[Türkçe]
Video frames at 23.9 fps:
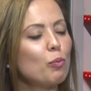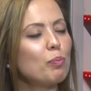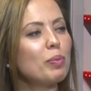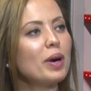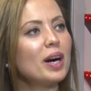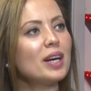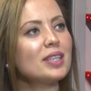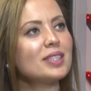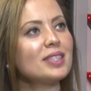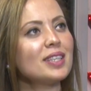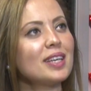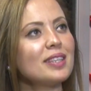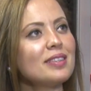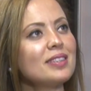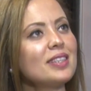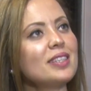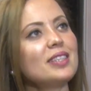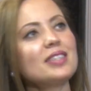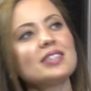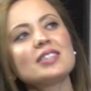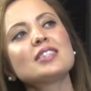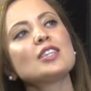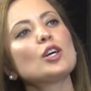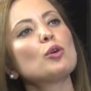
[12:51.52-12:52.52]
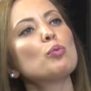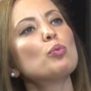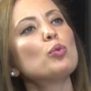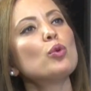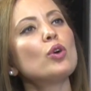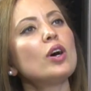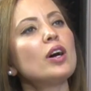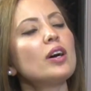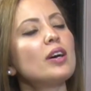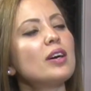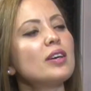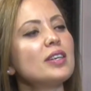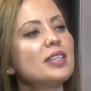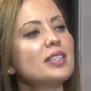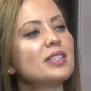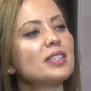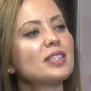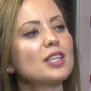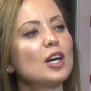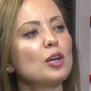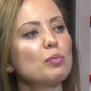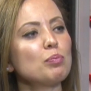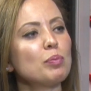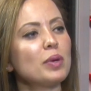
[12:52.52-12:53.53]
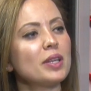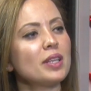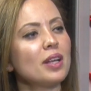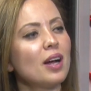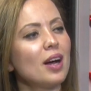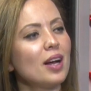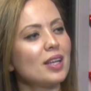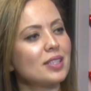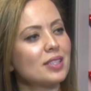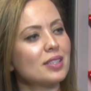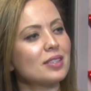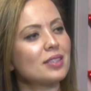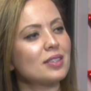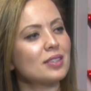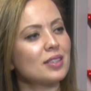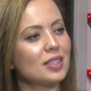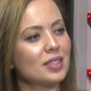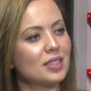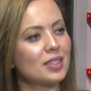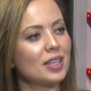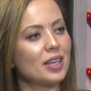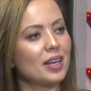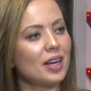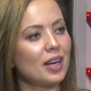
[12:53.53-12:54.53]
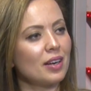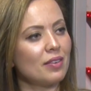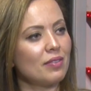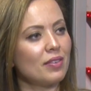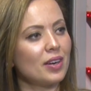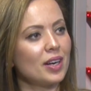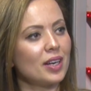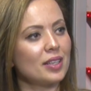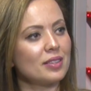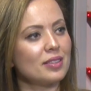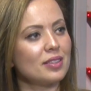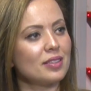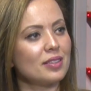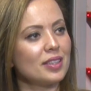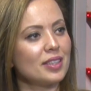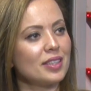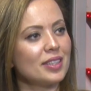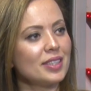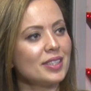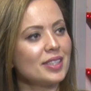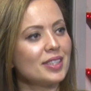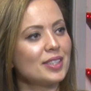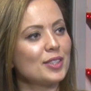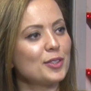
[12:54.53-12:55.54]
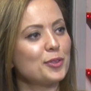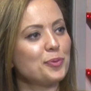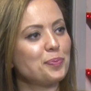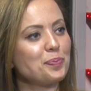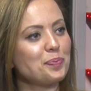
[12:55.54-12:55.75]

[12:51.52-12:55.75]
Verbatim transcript: Bazen deriz ya bu insan bana aslında zarar verdi deriz. Kimisi